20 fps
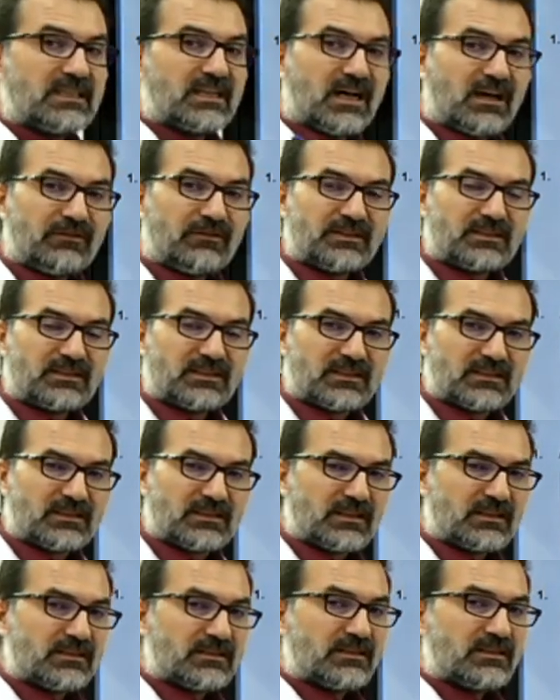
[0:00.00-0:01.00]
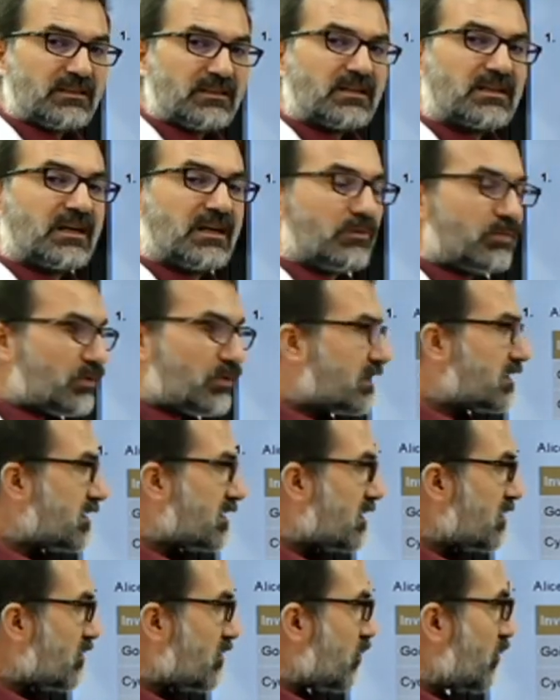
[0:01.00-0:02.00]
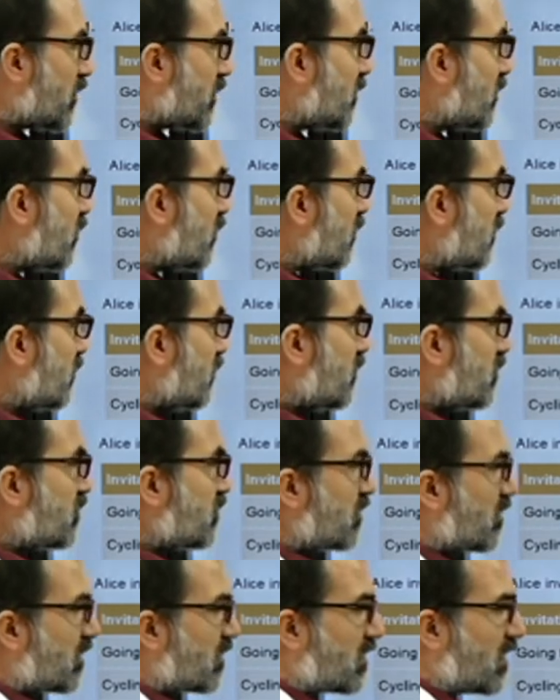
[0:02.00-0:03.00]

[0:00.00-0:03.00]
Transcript: davetiyeyi kabul ettiğini görebiliyor muyuz?